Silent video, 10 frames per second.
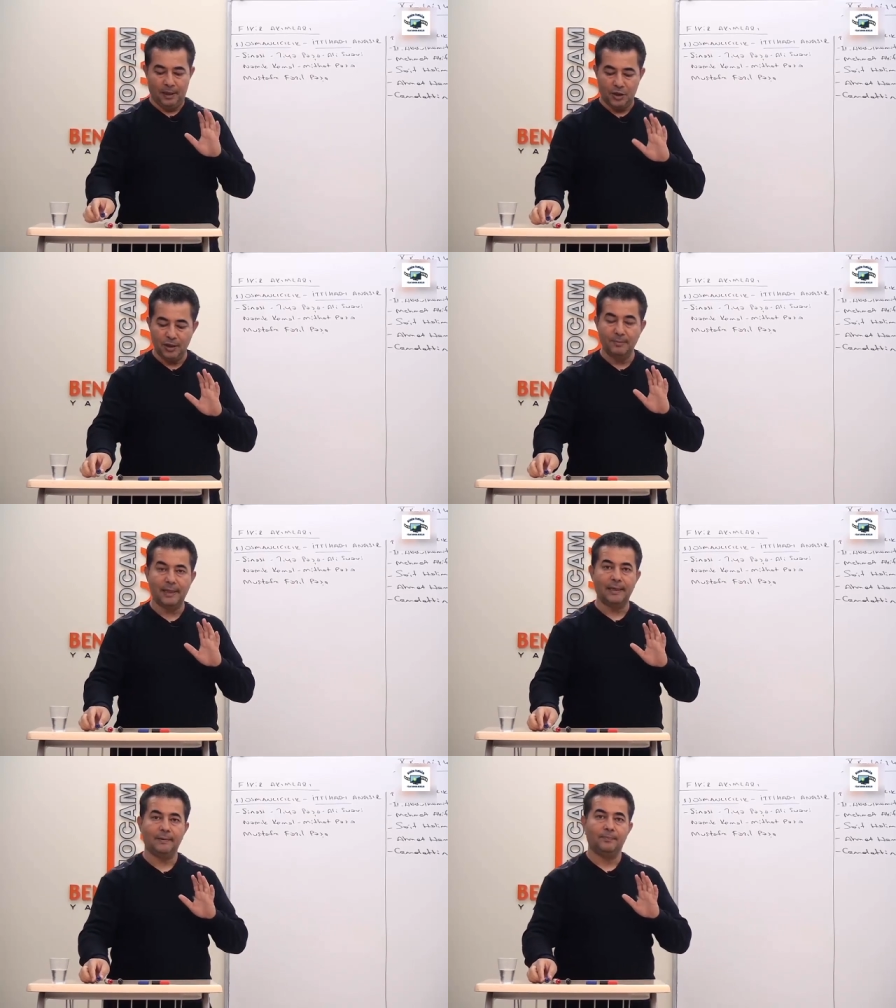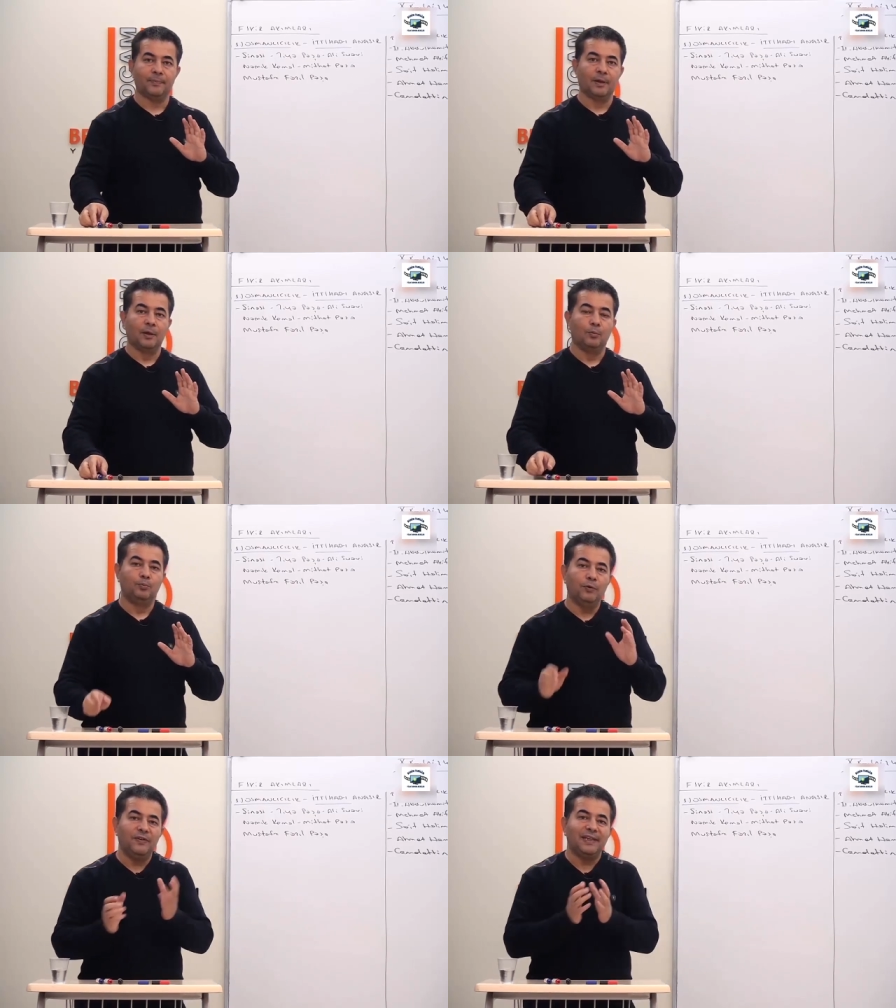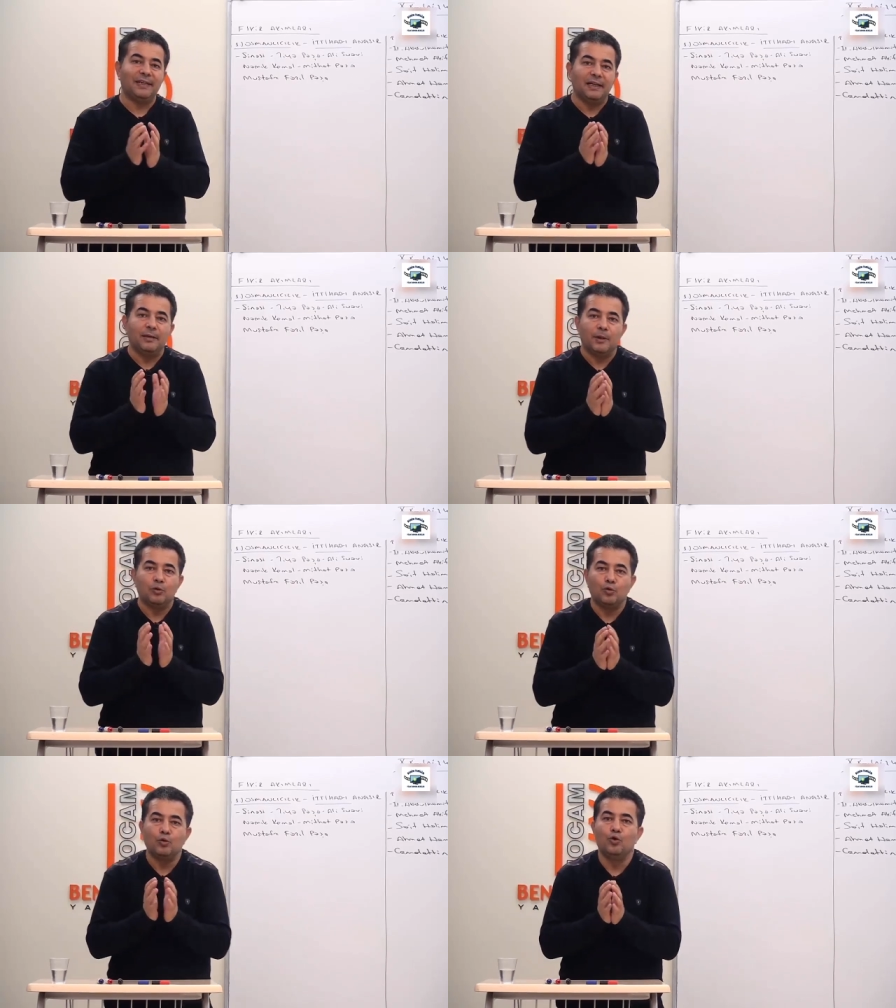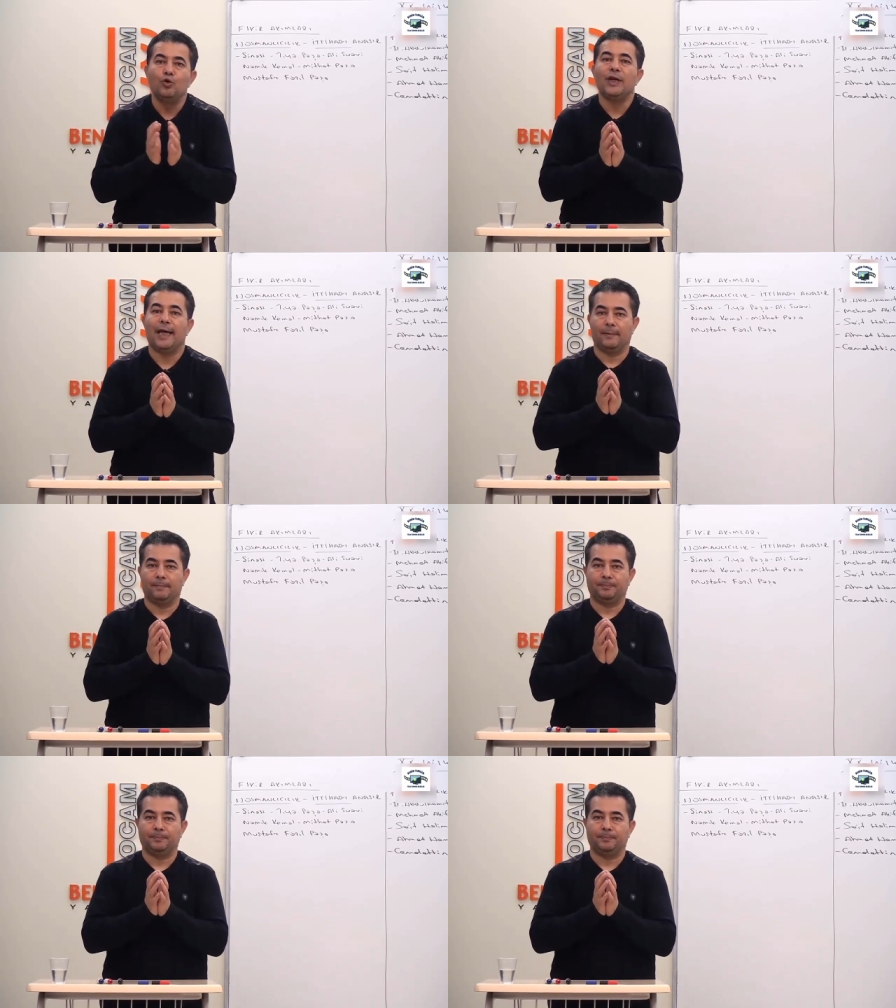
Şimdi bu fikir akımının ruhu ne?